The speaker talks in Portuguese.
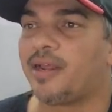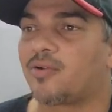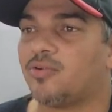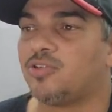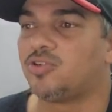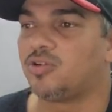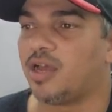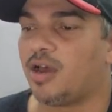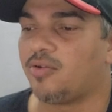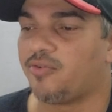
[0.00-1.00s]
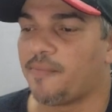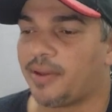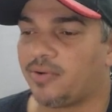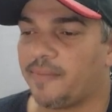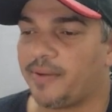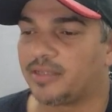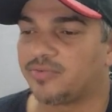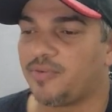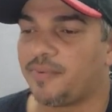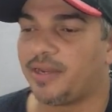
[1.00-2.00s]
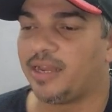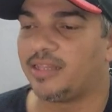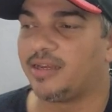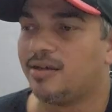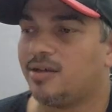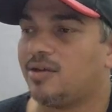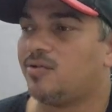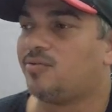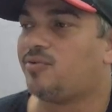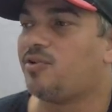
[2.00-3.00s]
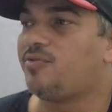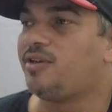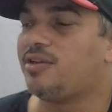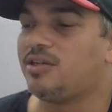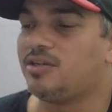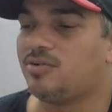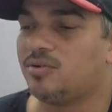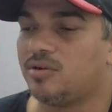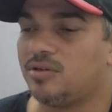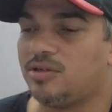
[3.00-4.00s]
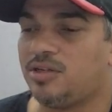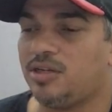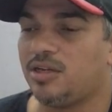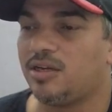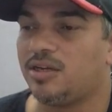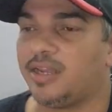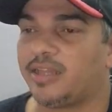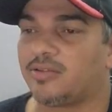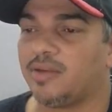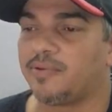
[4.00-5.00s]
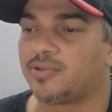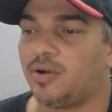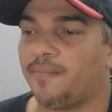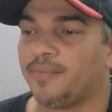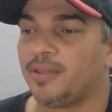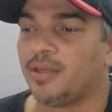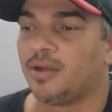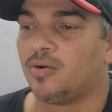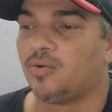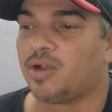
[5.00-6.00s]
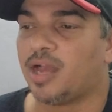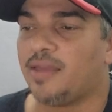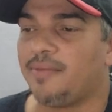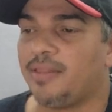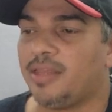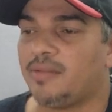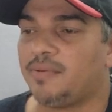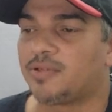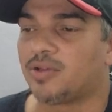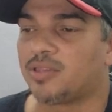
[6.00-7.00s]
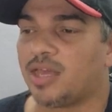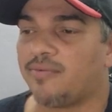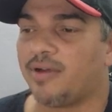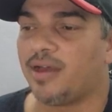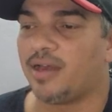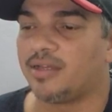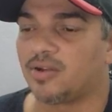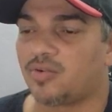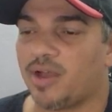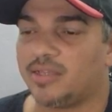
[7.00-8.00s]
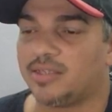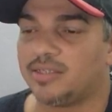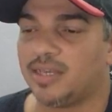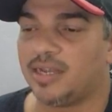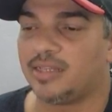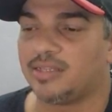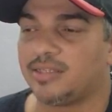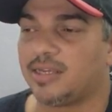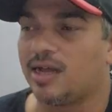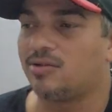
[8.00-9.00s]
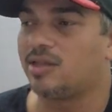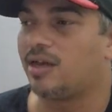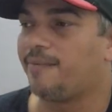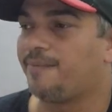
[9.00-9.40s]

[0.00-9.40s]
condicional, não foi para o repasse, foi para nada. Foi vendido direto, né, pessoal? O KM dele, pessoal, tava quase zerado esse carro, tá?